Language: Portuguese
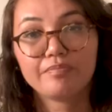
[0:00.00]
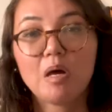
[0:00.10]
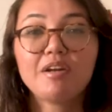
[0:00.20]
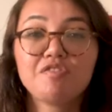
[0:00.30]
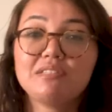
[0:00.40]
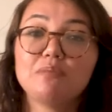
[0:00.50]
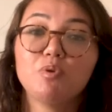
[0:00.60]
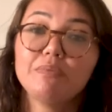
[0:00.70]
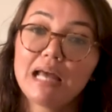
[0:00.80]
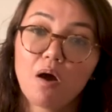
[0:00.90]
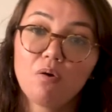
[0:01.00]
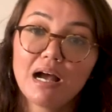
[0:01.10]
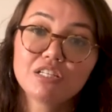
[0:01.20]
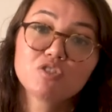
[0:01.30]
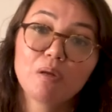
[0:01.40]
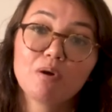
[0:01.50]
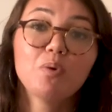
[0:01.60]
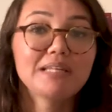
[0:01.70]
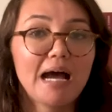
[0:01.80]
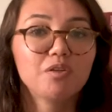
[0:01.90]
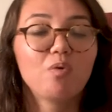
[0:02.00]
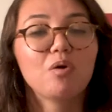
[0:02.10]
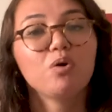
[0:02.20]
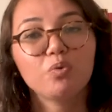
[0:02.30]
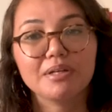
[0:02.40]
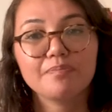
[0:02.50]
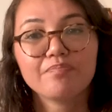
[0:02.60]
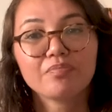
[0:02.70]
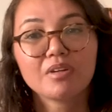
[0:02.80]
Na hora de fazer abdominal, a gente toma cuidado com a coluna.